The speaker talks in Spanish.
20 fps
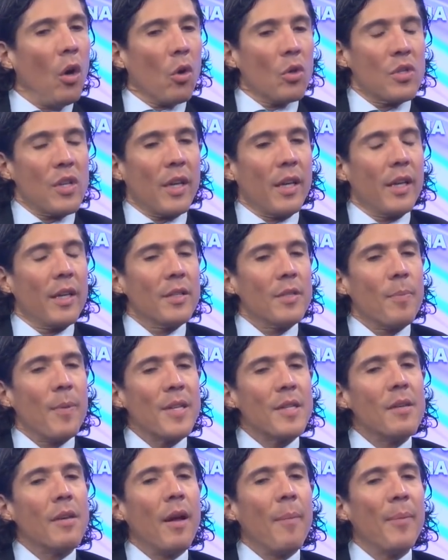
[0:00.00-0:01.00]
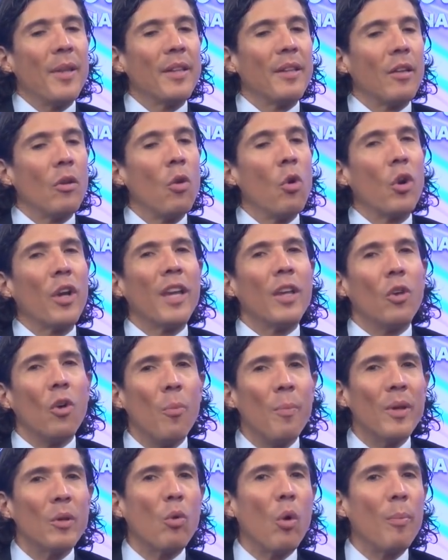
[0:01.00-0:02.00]
O sea, es básicamente lo que
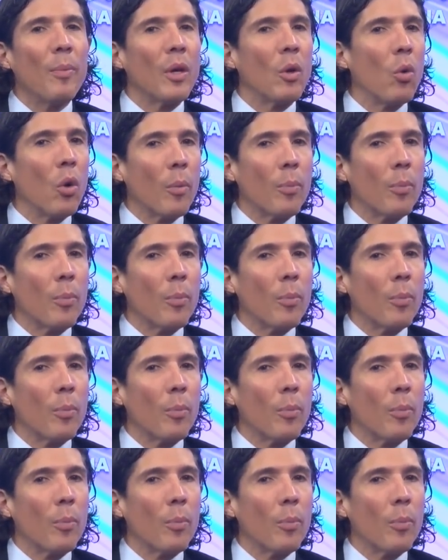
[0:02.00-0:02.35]
yo meto a mi